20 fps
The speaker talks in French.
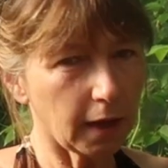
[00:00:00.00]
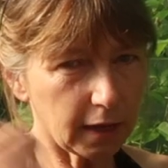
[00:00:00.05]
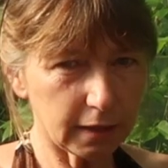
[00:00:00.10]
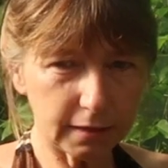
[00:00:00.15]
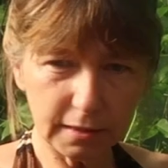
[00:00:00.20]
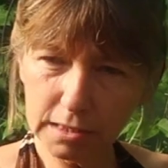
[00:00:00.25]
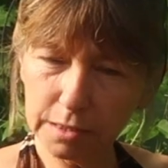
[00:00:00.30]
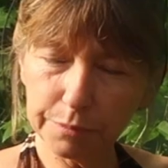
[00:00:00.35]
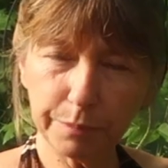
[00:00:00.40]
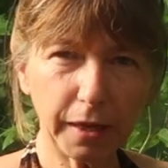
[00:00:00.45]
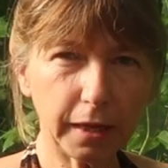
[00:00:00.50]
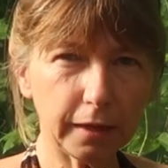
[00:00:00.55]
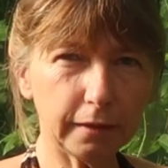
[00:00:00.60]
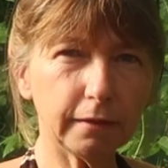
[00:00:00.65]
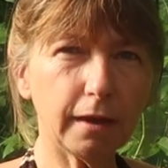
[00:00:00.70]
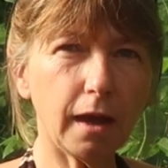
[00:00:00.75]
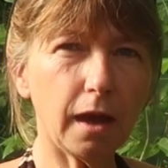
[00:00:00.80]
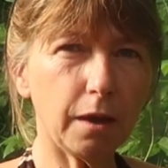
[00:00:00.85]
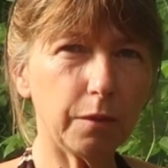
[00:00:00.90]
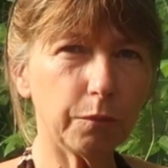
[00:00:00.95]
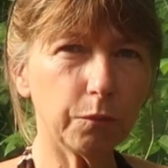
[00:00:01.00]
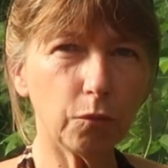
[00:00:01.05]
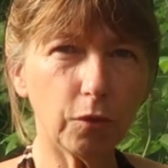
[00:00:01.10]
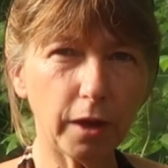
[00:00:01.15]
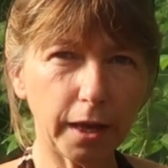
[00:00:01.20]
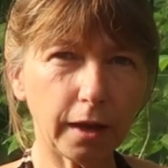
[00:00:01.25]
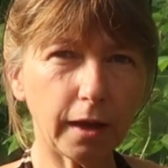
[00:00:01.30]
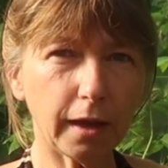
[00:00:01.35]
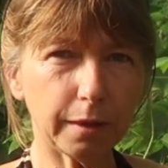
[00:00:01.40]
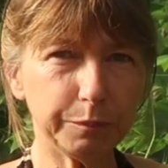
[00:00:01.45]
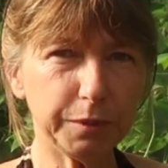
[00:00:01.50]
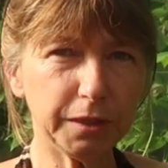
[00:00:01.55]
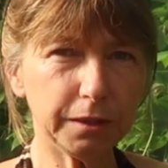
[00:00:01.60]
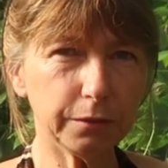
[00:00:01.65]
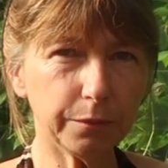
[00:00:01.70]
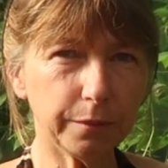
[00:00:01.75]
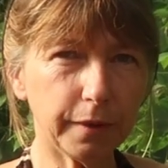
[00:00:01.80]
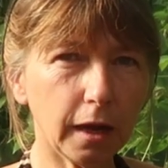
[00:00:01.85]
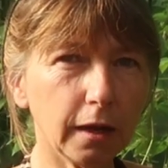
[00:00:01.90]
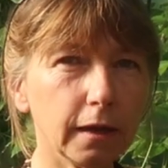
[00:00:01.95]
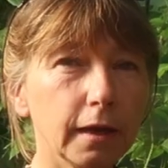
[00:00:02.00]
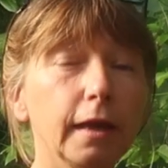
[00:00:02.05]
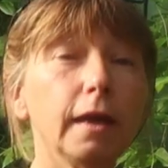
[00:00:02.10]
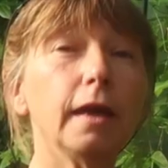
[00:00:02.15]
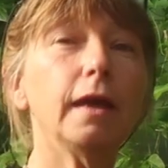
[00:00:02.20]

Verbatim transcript: Elle disparaîtra moins rapidement